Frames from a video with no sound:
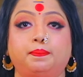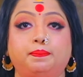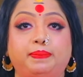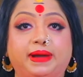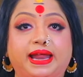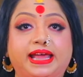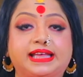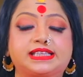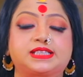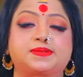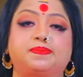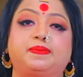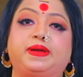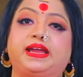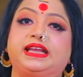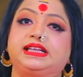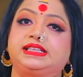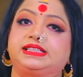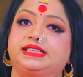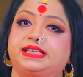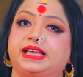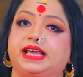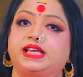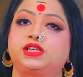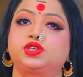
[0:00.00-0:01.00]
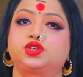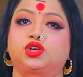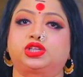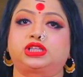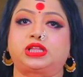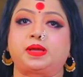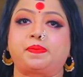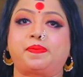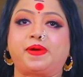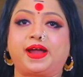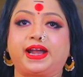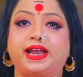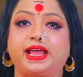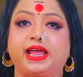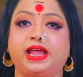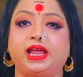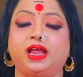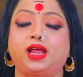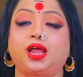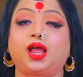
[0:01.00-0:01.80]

প্লেসমেন্ট চেঞ্জ হতে পারে